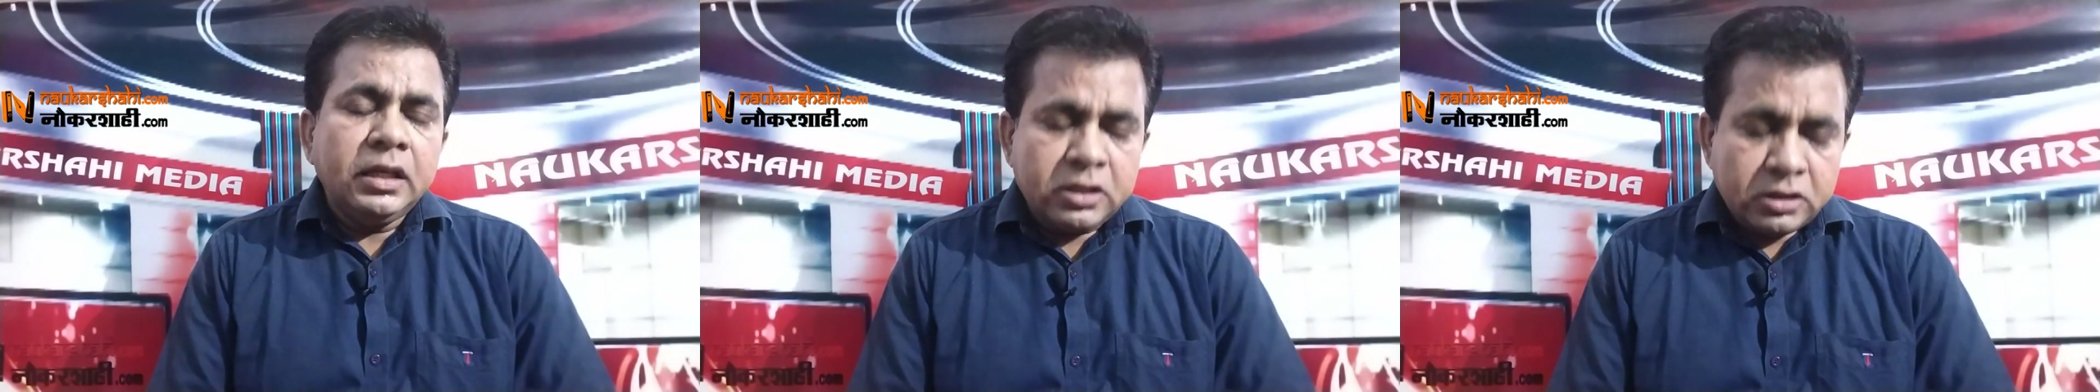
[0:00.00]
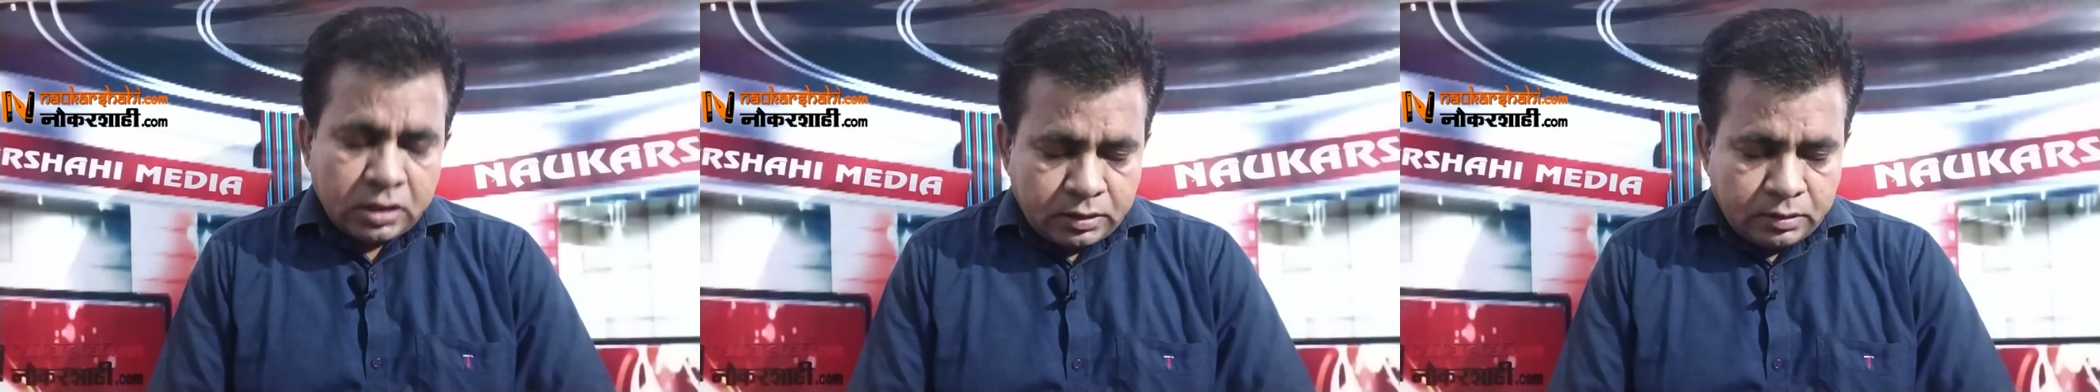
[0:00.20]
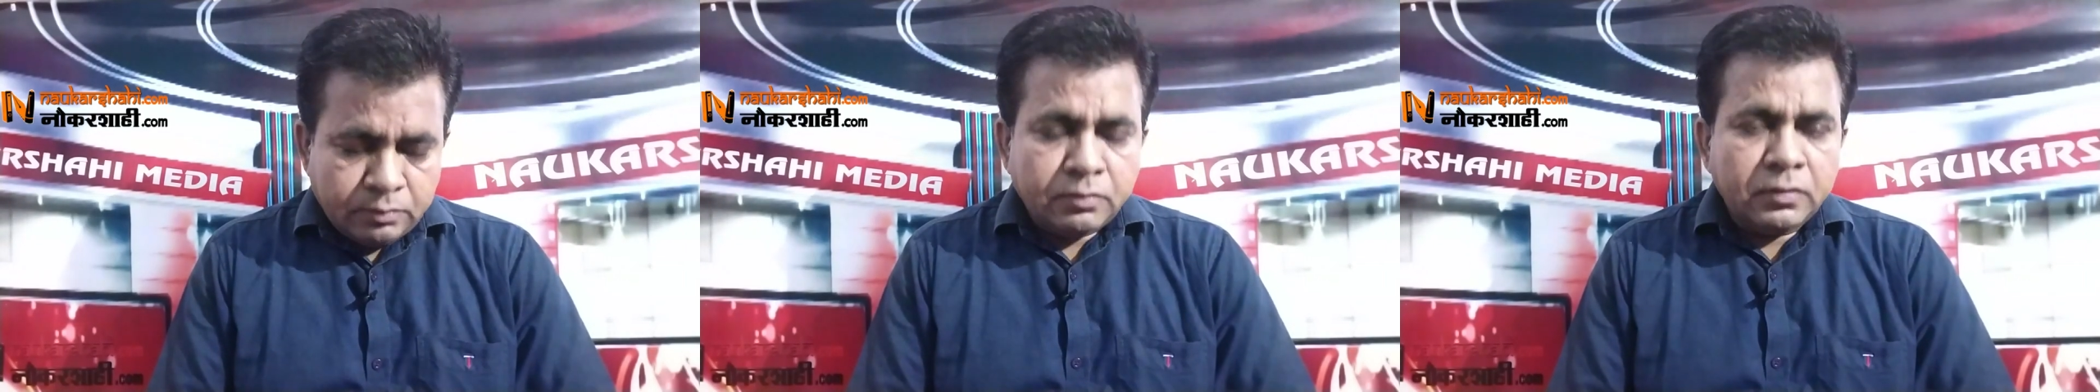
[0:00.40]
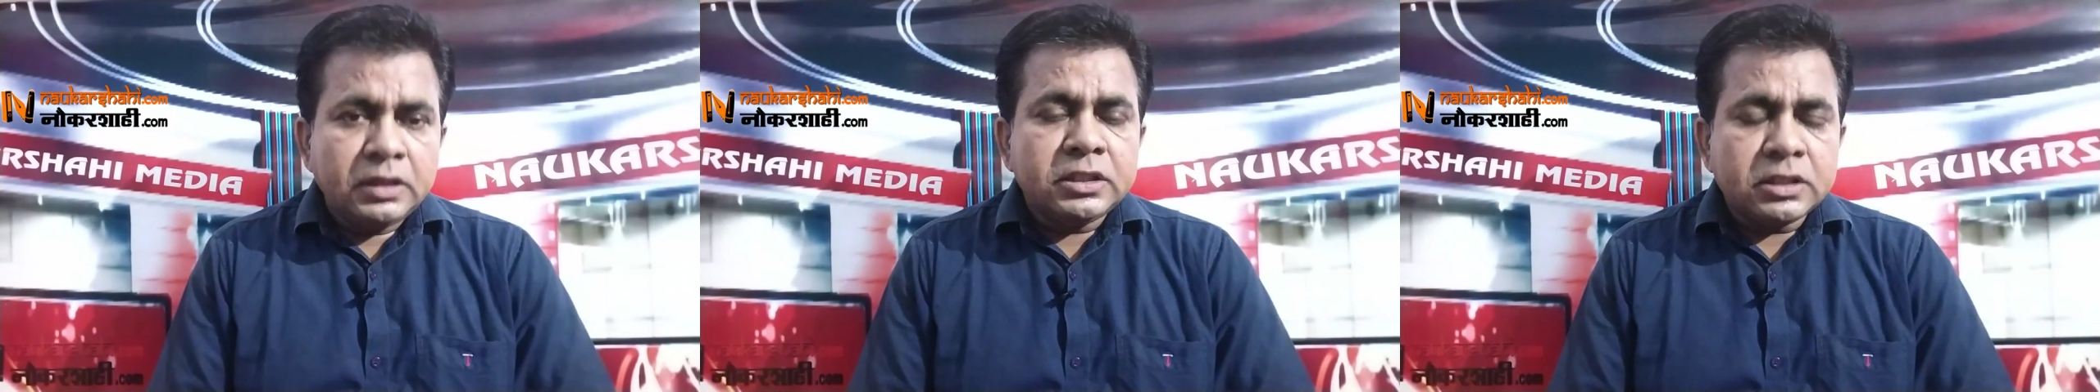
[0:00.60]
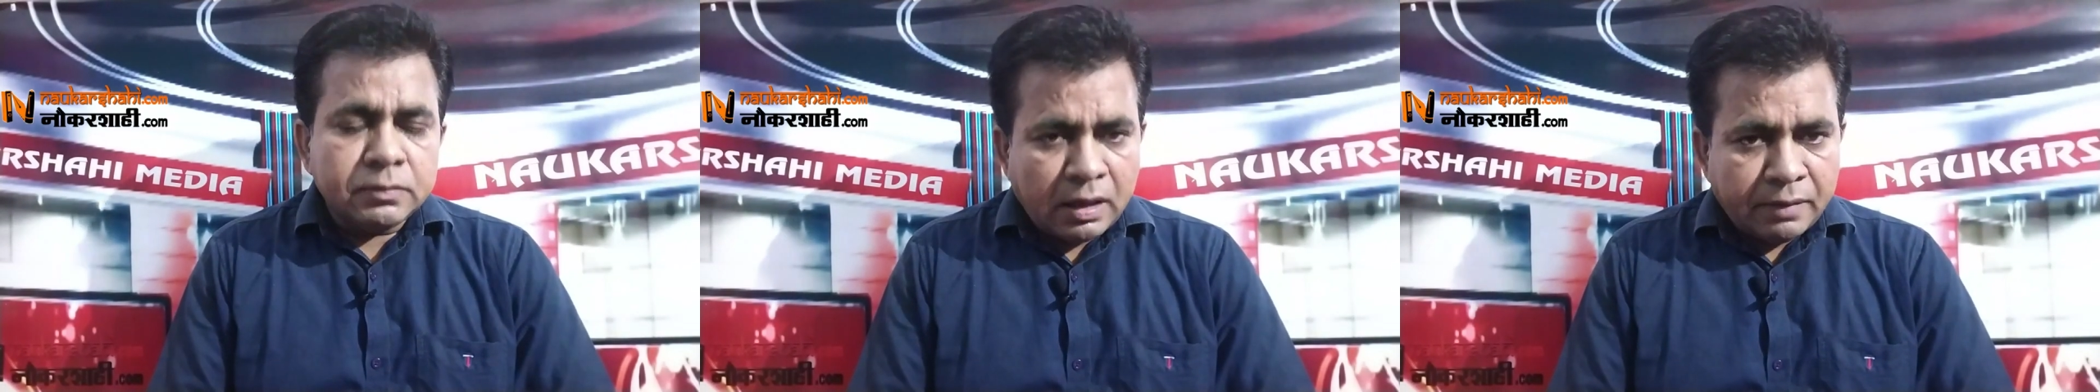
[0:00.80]
इस
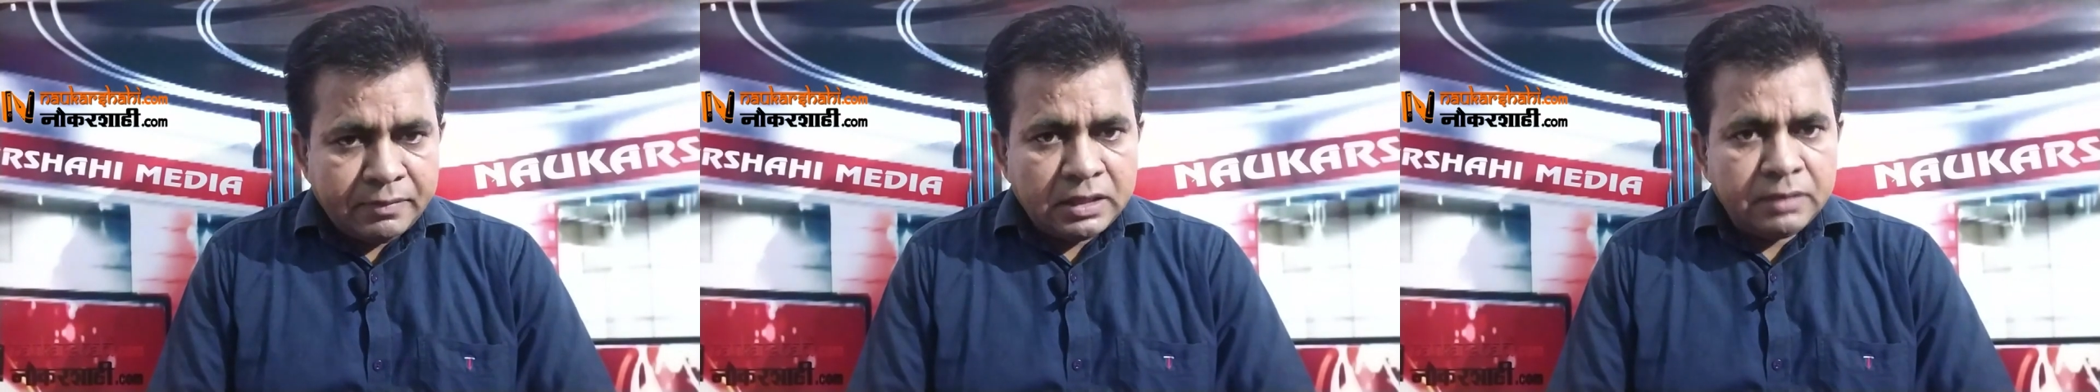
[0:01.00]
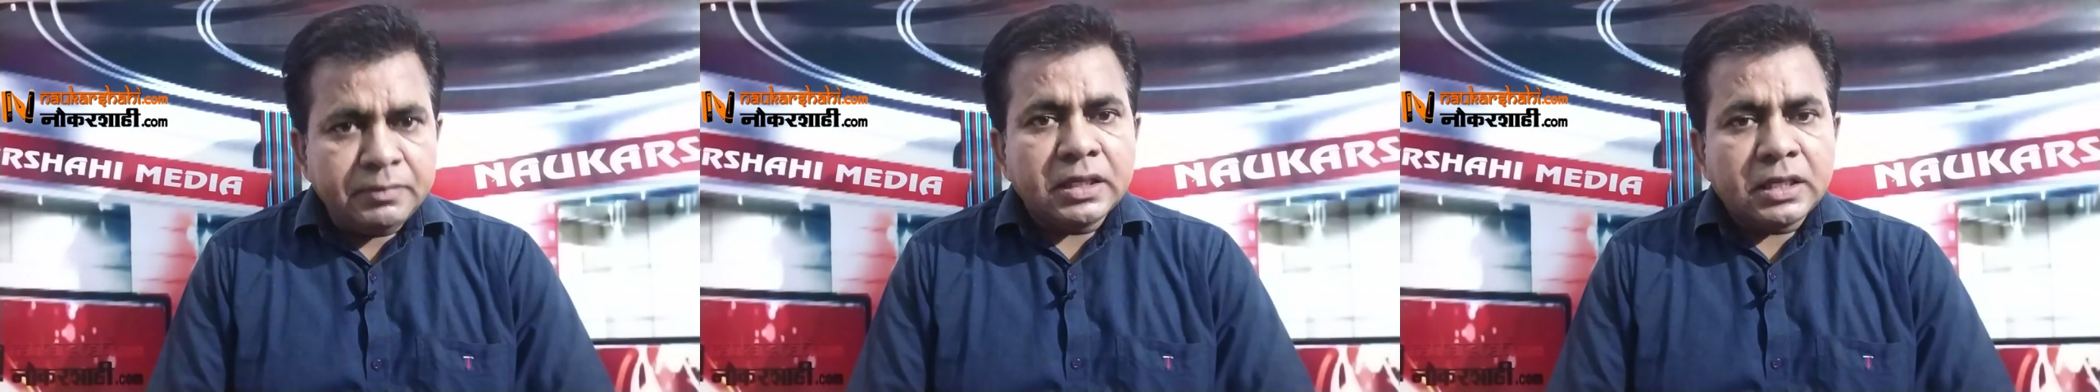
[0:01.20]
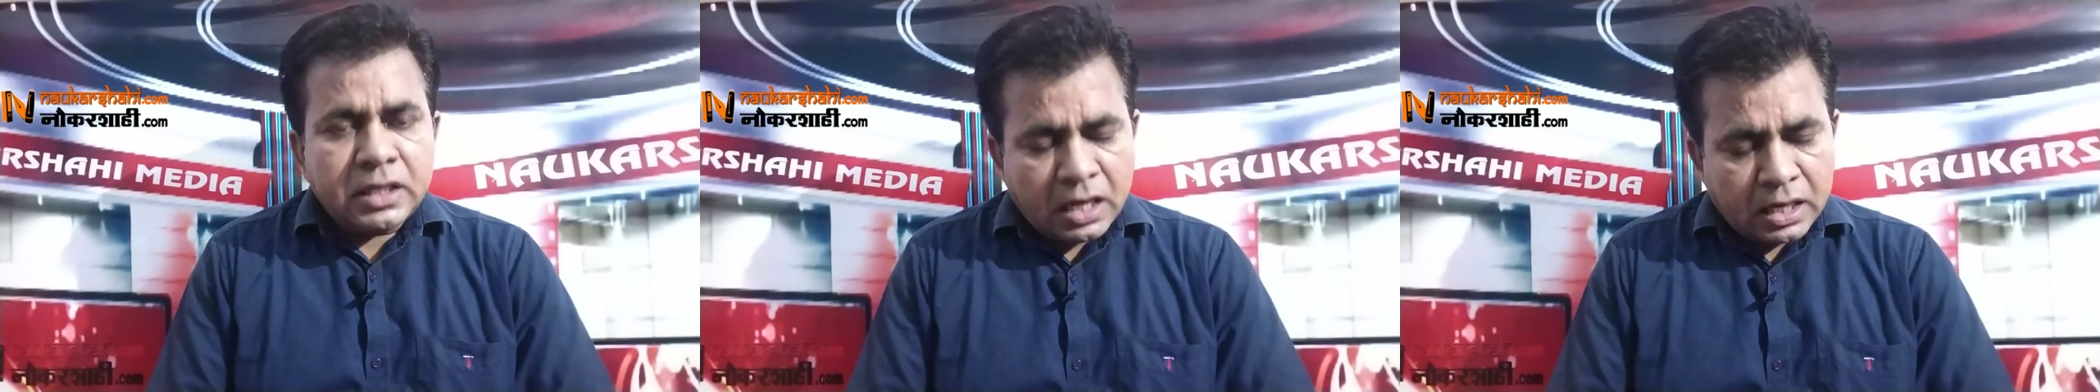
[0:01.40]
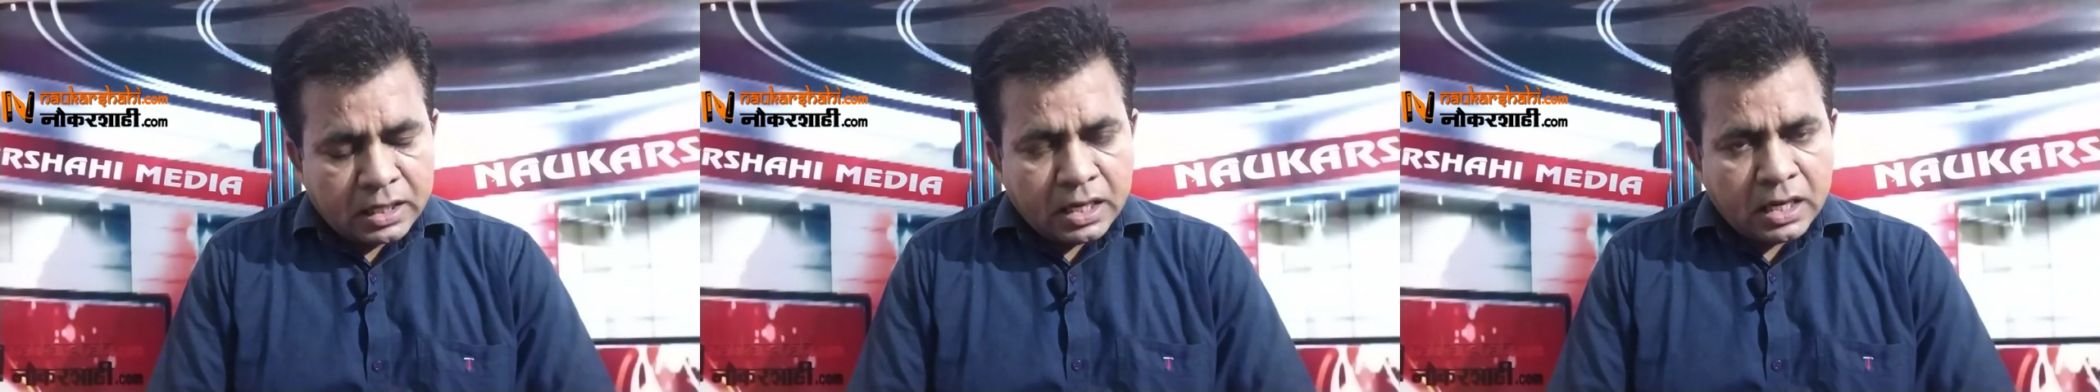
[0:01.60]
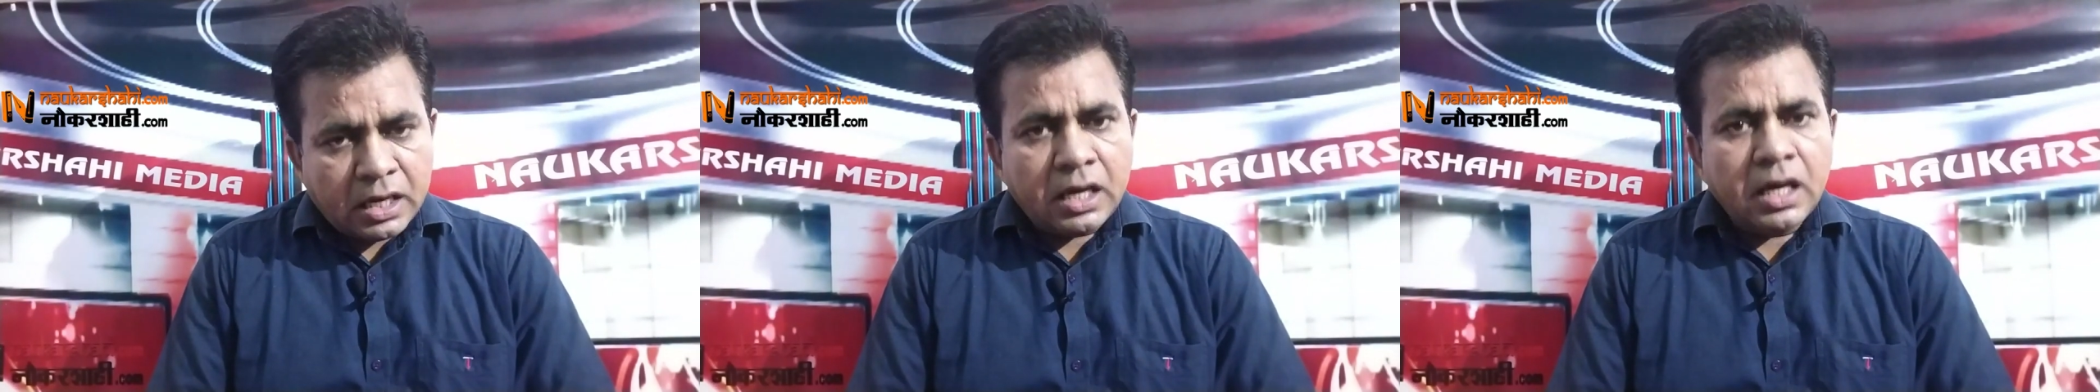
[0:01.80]
इस मामले में क्या
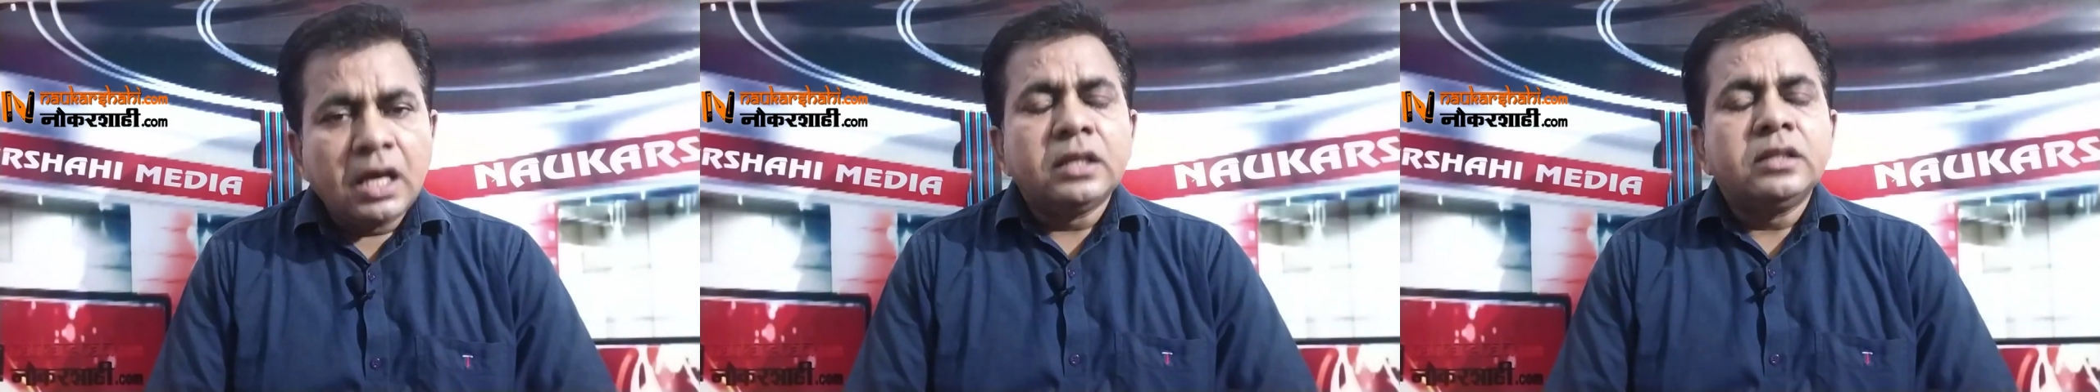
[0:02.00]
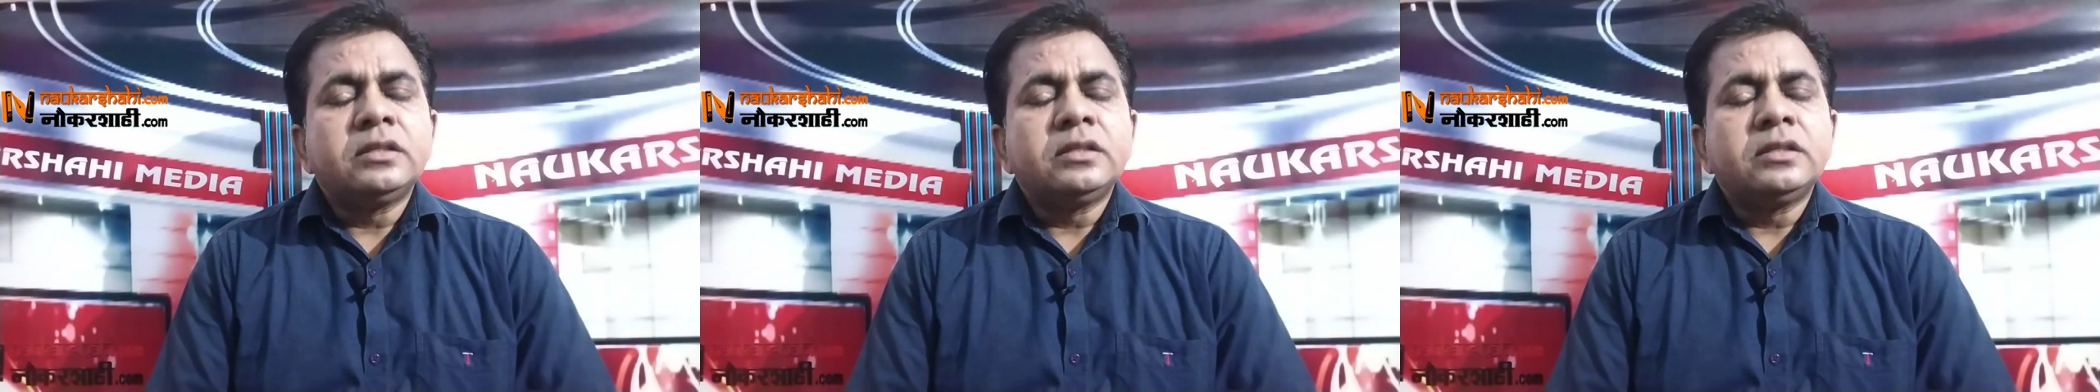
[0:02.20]
कहा